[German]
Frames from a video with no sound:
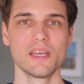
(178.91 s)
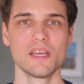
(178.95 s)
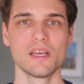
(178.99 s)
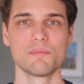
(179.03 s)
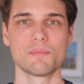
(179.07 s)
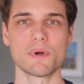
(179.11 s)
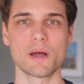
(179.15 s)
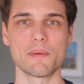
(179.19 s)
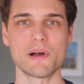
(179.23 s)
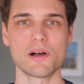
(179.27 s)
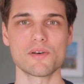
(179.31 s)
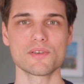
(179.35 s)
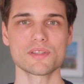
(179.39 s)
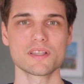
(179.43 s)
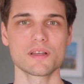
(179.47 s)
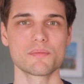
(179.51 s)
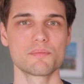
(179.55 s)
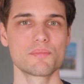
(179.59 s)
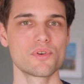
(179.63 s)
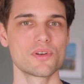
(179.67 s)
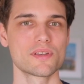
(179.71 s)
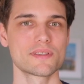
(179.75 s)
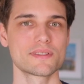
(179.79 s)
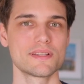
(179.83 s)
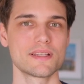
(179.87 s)
Beim
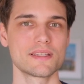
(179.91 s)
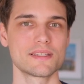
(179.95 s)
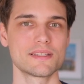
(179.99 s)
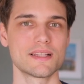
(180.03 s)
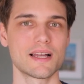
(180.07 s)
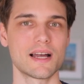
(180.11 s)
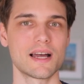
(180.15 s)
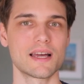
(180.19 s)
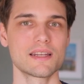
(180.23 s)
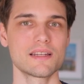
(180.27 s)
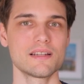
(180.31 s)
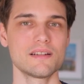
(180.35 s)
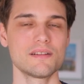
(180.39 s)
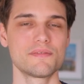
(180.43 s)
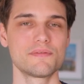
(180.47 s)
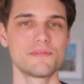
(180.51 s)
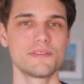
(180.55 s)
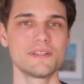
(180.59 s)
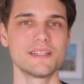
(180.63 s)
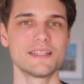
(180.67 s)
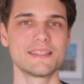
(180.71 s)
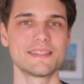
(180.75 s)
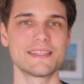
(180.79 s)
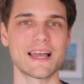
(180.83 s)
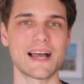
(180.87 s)
außerbörslichen Handel
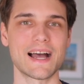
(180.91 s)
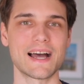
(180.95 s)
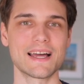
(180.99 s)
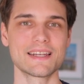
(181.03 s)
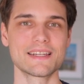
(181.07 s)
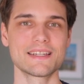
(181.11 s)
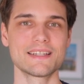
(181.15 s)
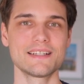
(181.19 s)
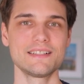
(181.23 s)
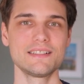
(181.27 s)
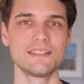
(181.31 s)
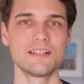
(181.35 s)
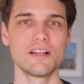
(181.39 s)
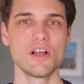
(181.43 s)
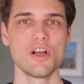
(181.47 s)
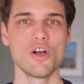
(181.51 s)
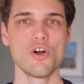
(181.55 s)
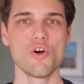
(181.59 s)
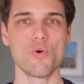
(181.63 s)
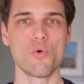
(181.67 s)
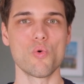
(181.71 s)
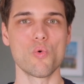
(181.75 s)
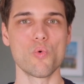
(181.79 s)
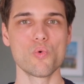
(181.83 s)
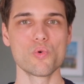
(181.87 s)
findet der Handel
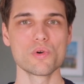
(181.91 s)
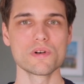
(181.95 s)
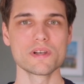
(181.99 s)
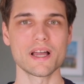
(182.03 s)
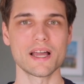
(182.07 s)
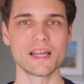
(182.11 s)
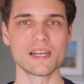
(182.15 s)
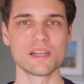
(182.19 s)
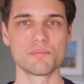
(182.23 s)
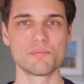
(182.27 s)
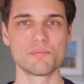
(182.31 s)
ohne eine